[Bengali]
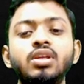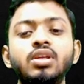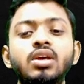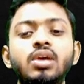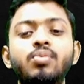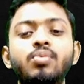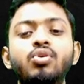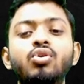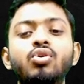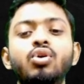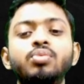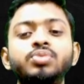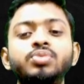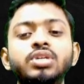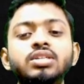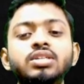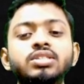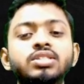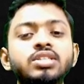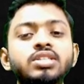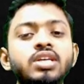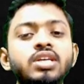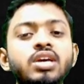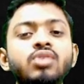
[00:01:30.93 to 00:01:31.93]
এবং অপশন
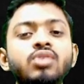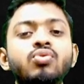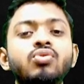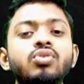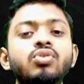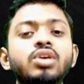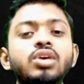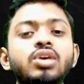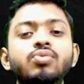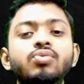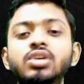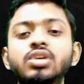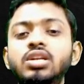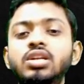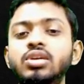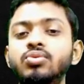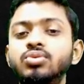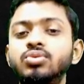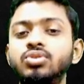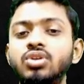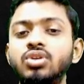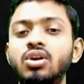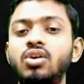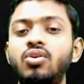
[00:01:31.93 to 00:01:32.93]
সি এ কোনো ইউনিট
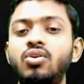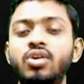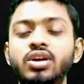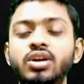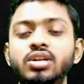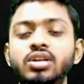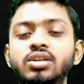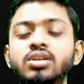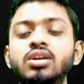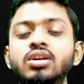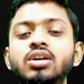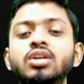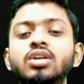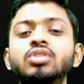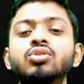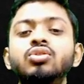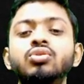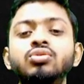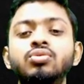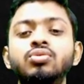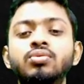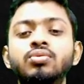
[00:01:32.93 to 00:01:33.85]
ইউজ করা হয়নি তো